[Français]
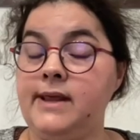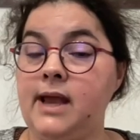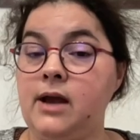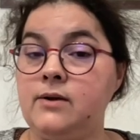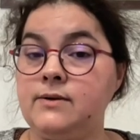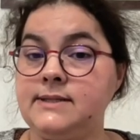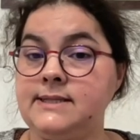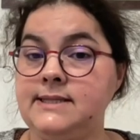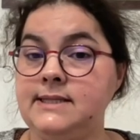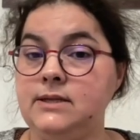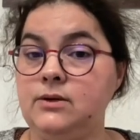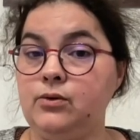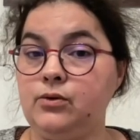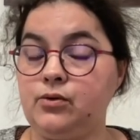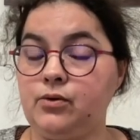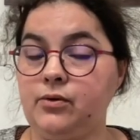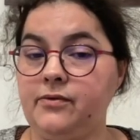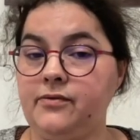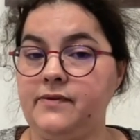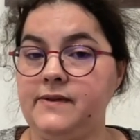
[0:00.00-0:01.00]
aussi, l'autre
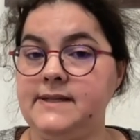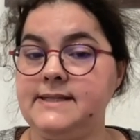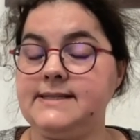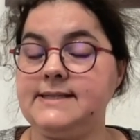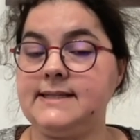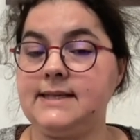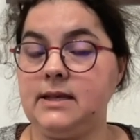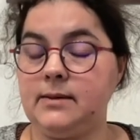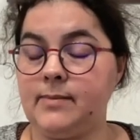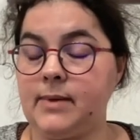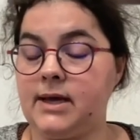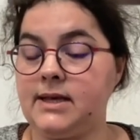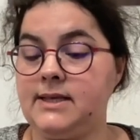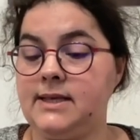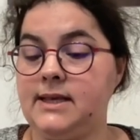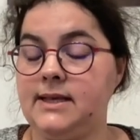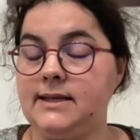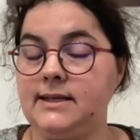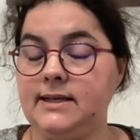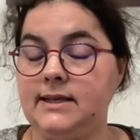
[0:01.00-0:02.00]
fils qui est marié,
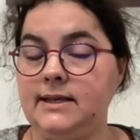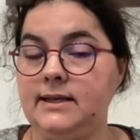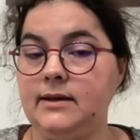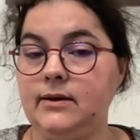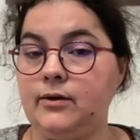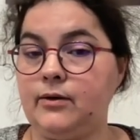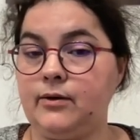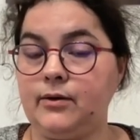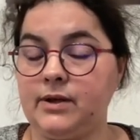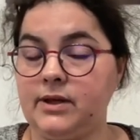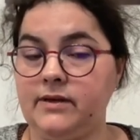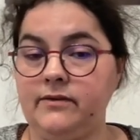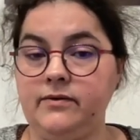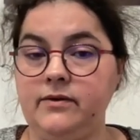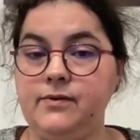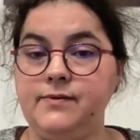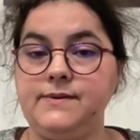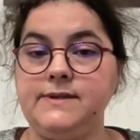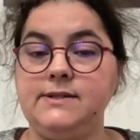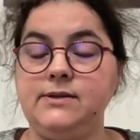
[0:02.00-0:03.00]
qui, vit
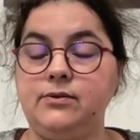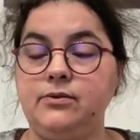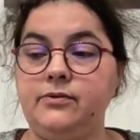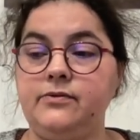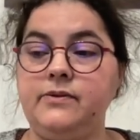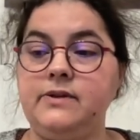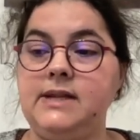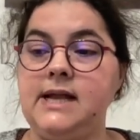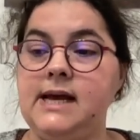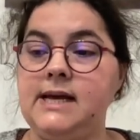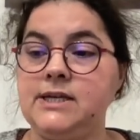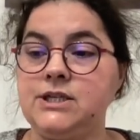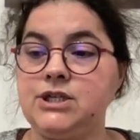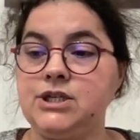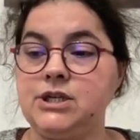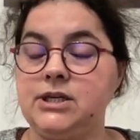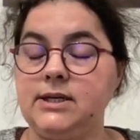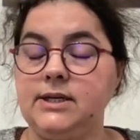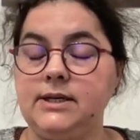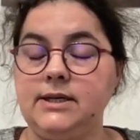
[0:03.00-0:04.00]
aussi dans le village.
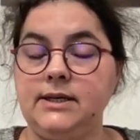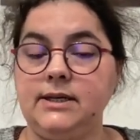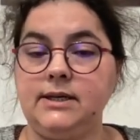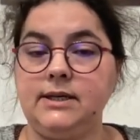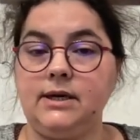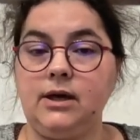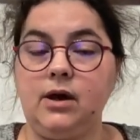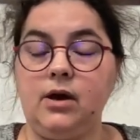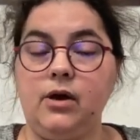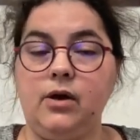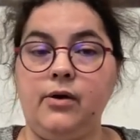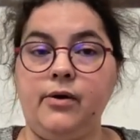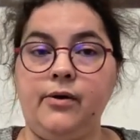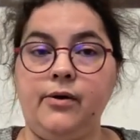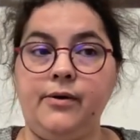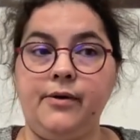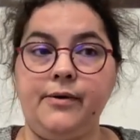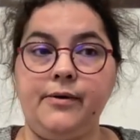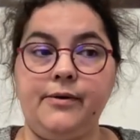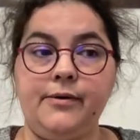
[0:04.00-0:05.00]

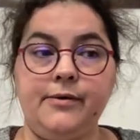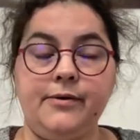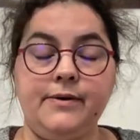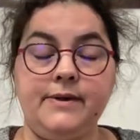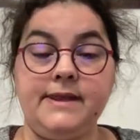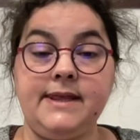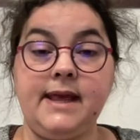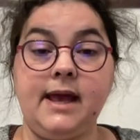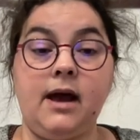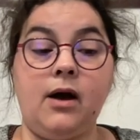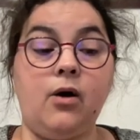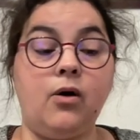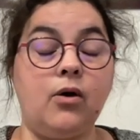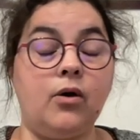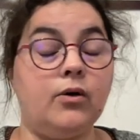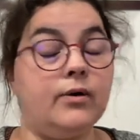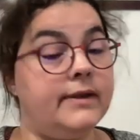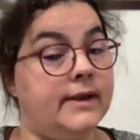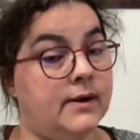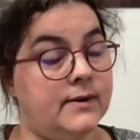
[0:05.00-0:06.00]
Il y,
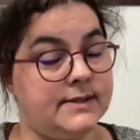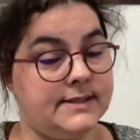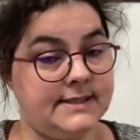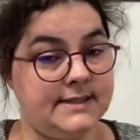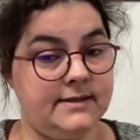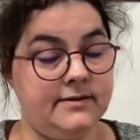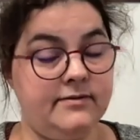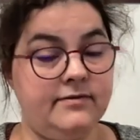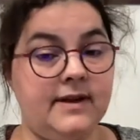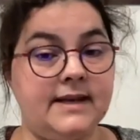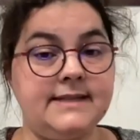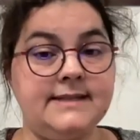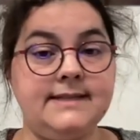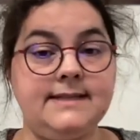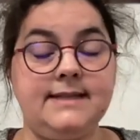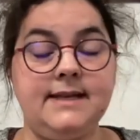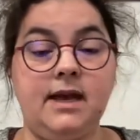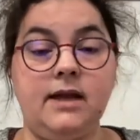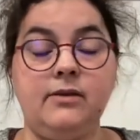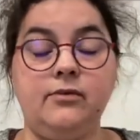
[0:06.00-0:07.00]
a aussi
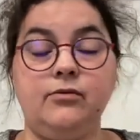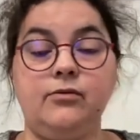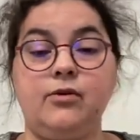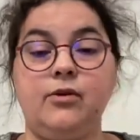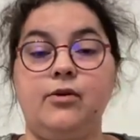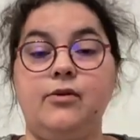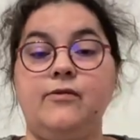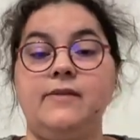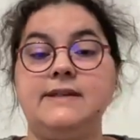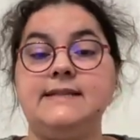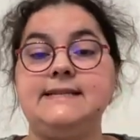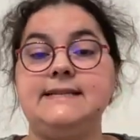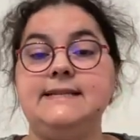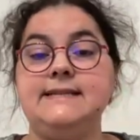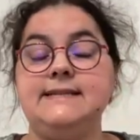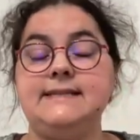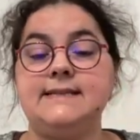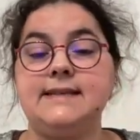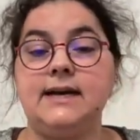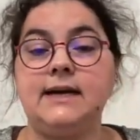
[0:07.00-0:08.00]
Vassia, donc
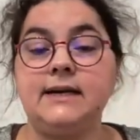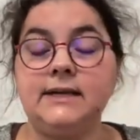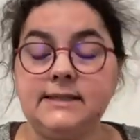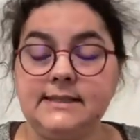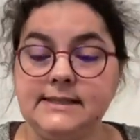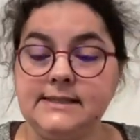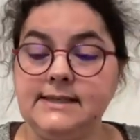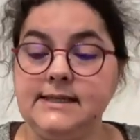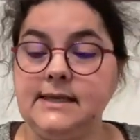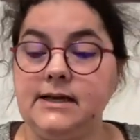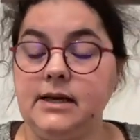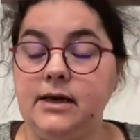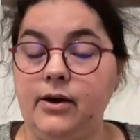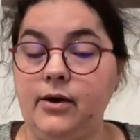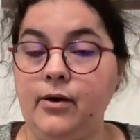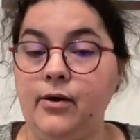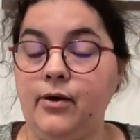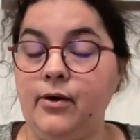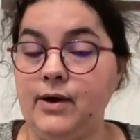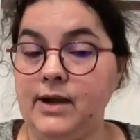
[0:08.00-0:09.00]
Vassilissa,
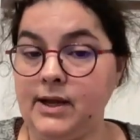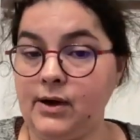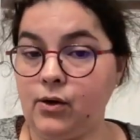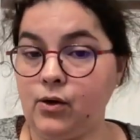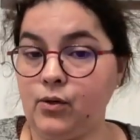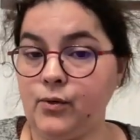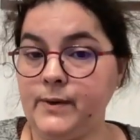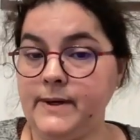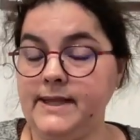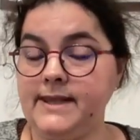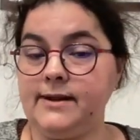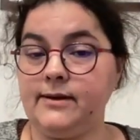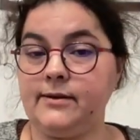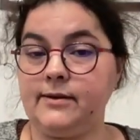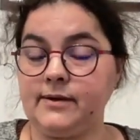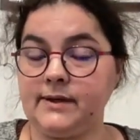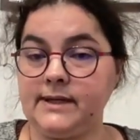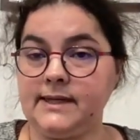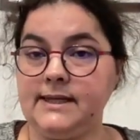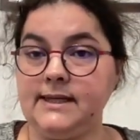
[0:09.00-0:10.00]
l'héroïne
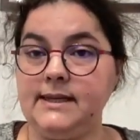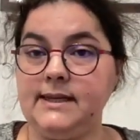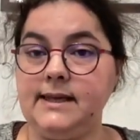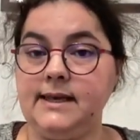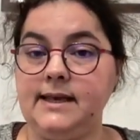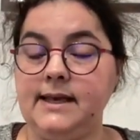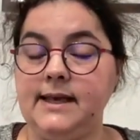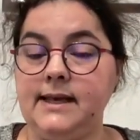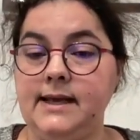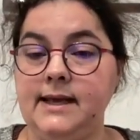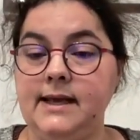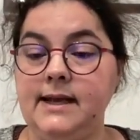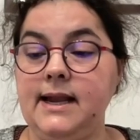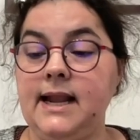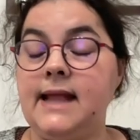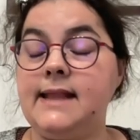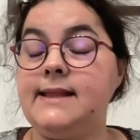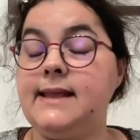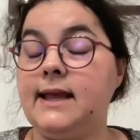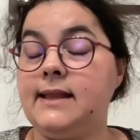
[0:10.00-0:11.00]
qui est la
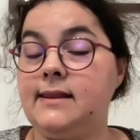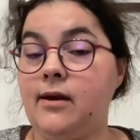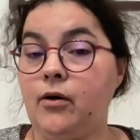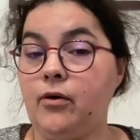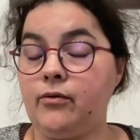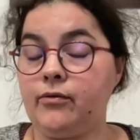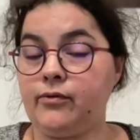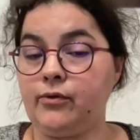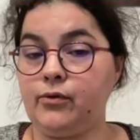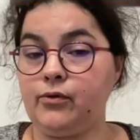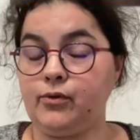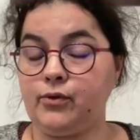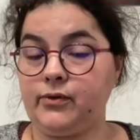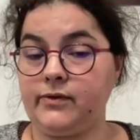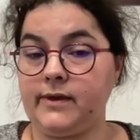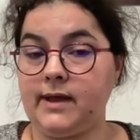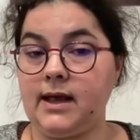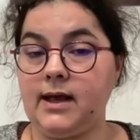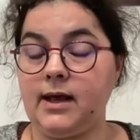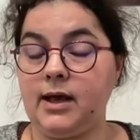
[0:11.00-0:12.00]
dernière enfant de
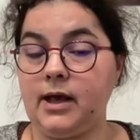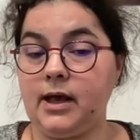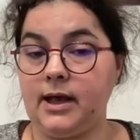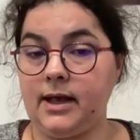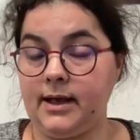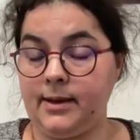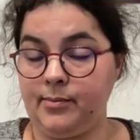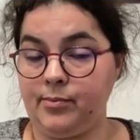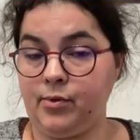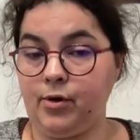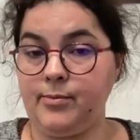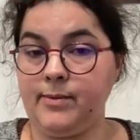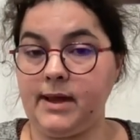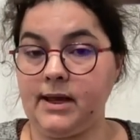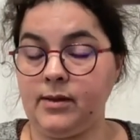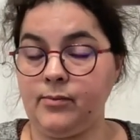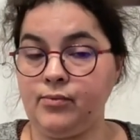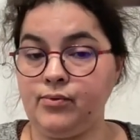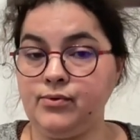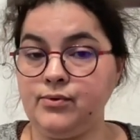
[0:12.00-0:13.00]
sa première
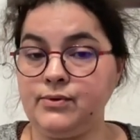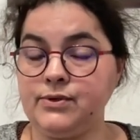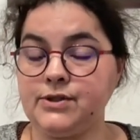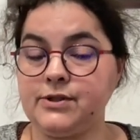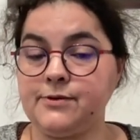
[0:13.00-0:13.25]
épouse.